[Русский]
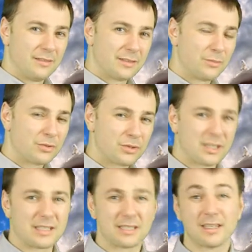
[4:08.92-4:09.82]
Возможно,
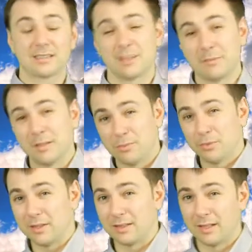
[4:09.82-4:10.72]
даже нас там не
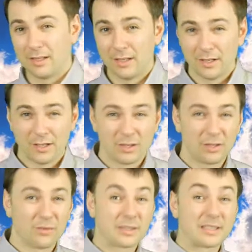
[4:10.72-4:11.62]
будет.
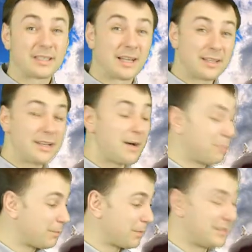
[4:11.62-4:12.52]
Но вот когда
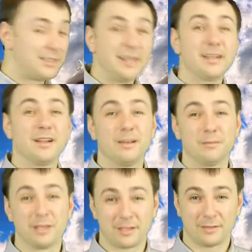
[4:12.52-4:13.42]
мы посеяли
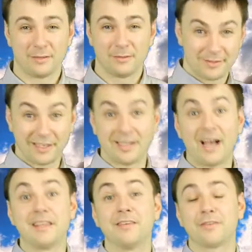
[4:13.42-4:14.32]
мир,
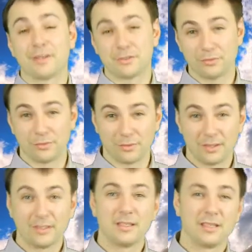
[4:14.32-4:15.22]
а не вражду,
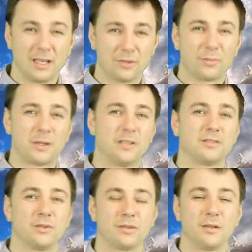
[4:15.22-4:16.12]
и оно
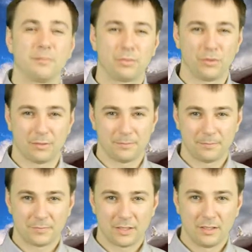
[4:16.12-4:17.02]
принесет плод.
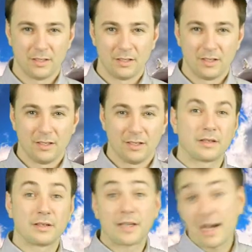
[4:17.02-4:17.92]

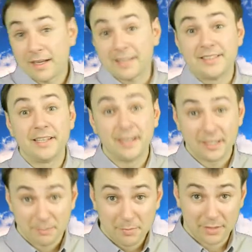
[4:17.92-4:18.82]
Как
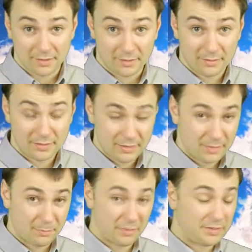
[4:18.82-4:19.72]
сеять мир?
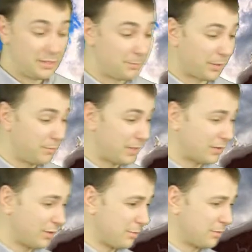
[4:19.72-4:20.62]
Если привести пример,
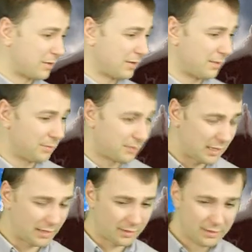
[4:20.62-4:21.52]
то я бы сказал бы
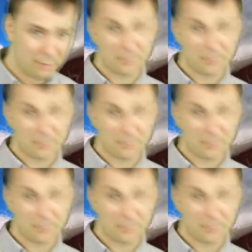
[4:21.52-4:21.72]
так.